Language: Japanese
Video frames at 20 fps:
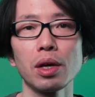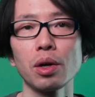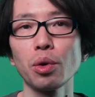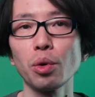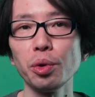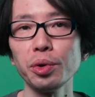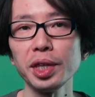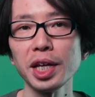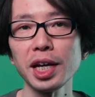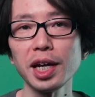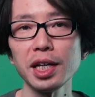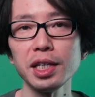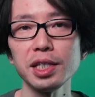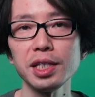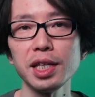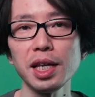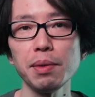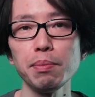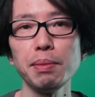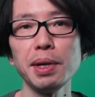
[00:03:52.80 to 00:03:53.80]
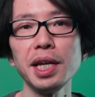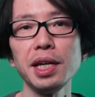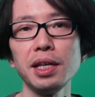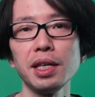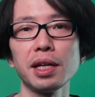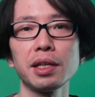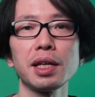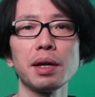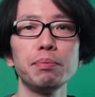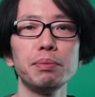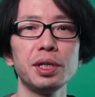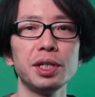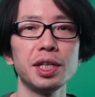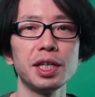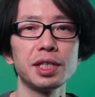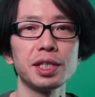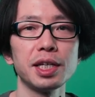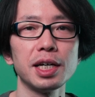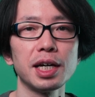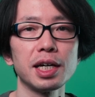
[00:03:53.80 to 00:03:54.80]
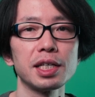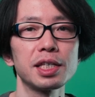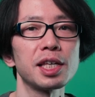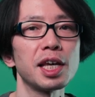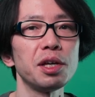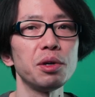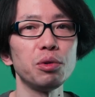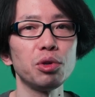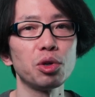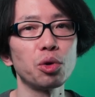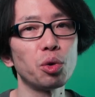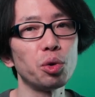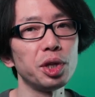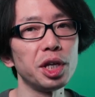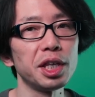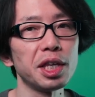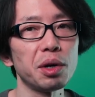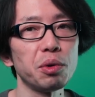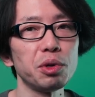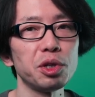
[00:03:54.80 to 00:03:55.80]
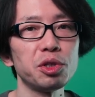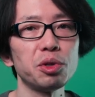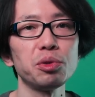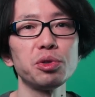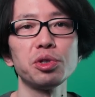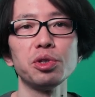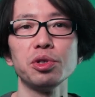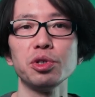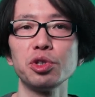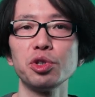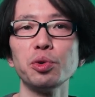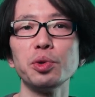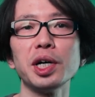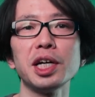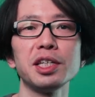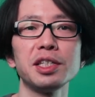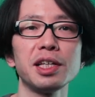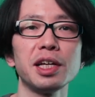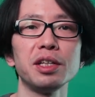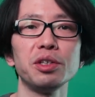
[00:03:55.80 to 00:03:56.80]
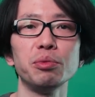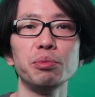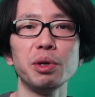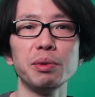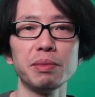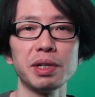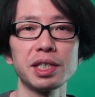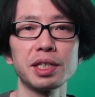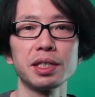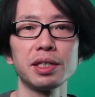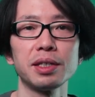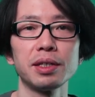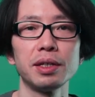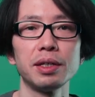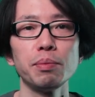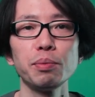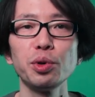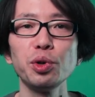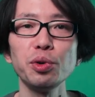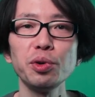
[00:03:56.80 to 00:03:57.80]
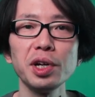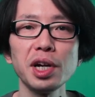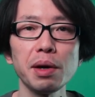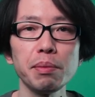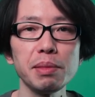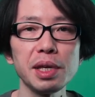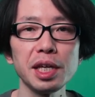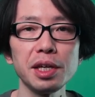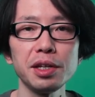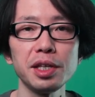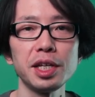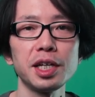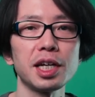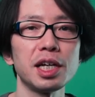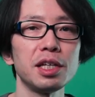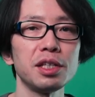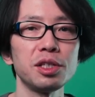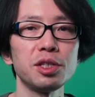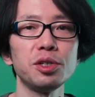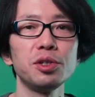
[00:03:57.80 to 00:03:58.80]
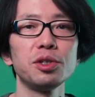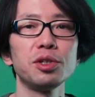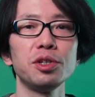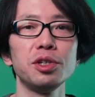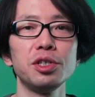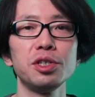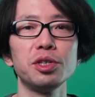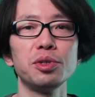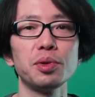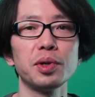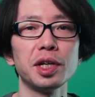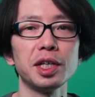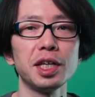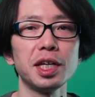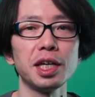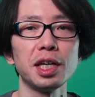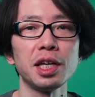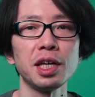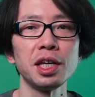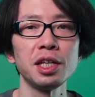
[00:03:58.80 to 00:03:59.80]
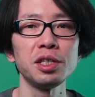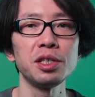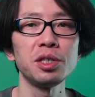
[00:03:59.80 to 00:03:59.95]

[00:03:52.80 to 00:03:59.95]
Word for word: こんな感じで便利なタプレですが、最後に小ネタを一つ紹介したいと思います。プログラミングに関するクイズとかで変